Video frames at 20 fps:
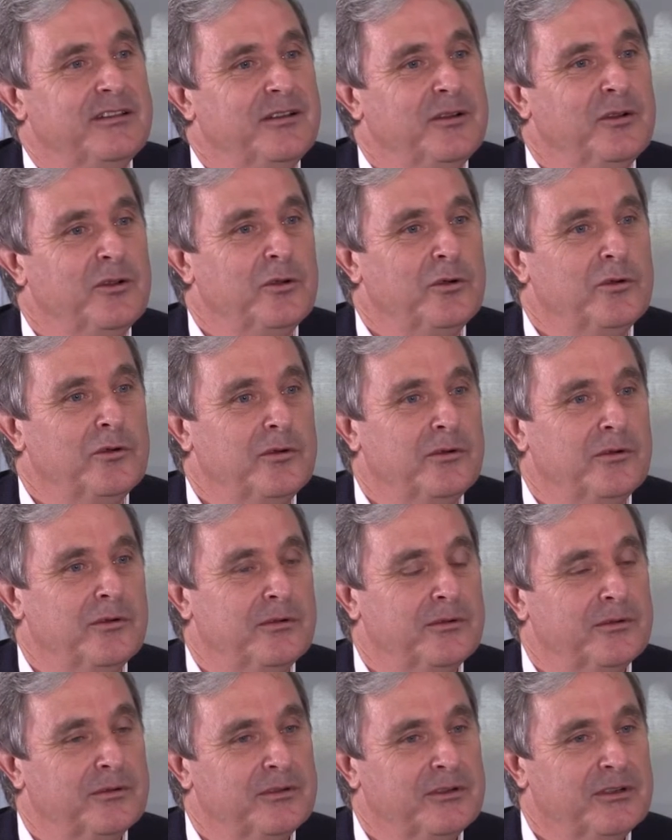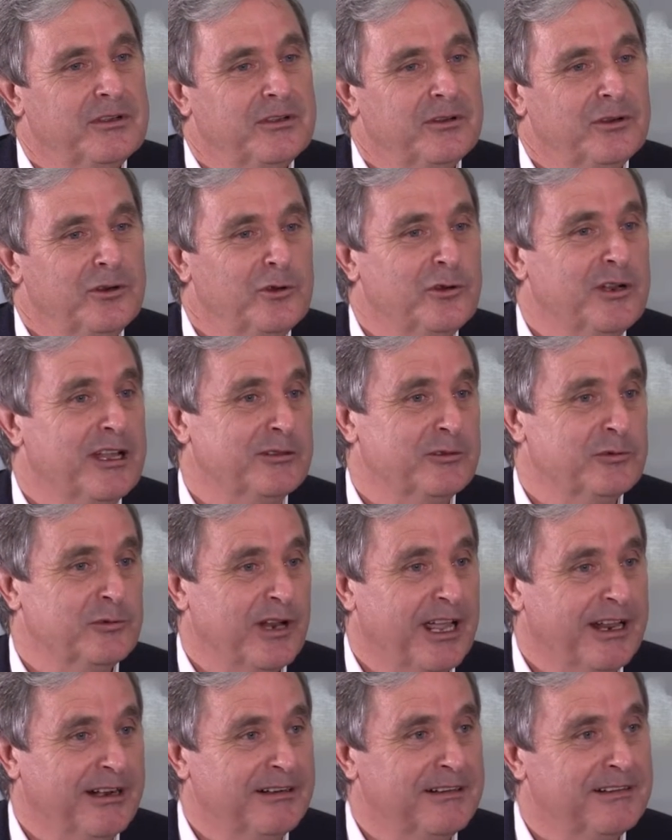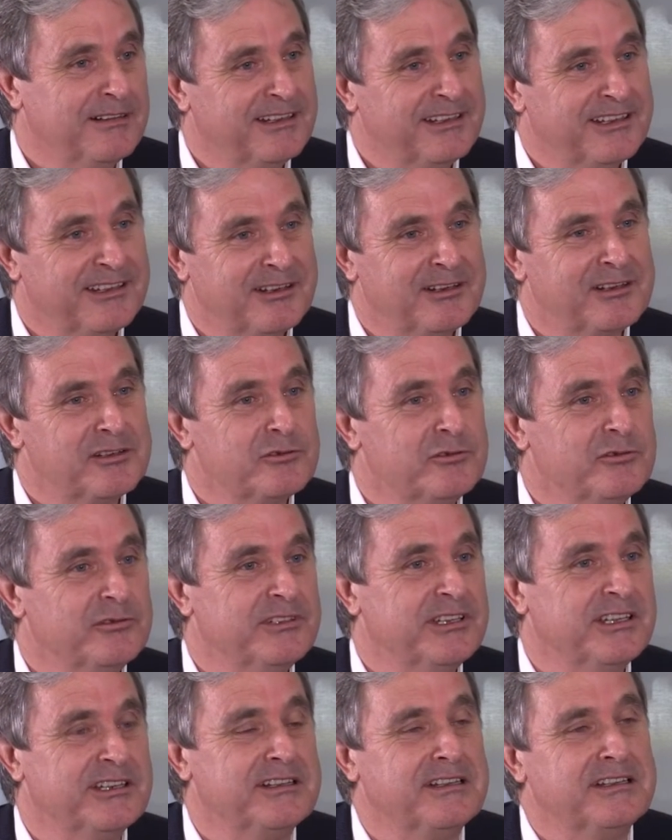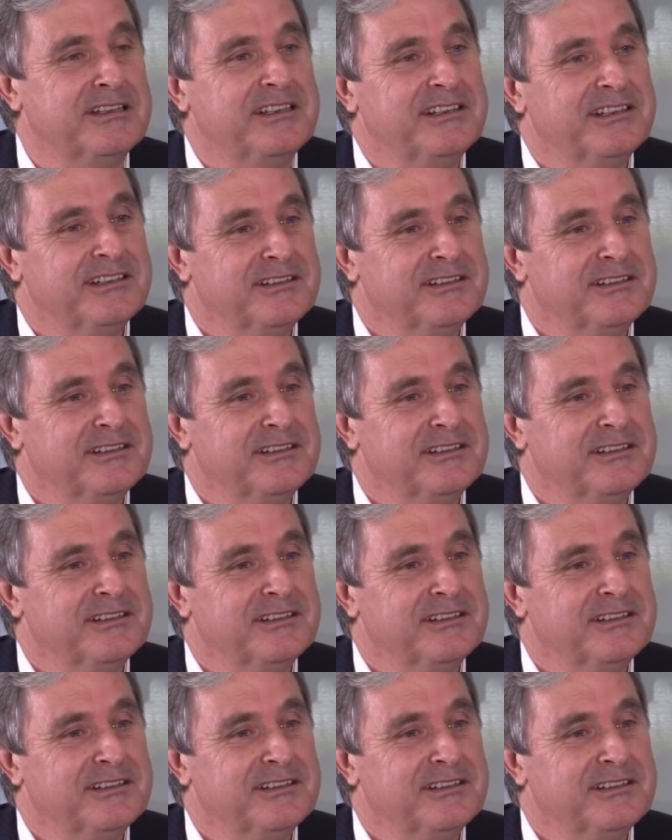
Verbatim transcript: lo, natural que resulta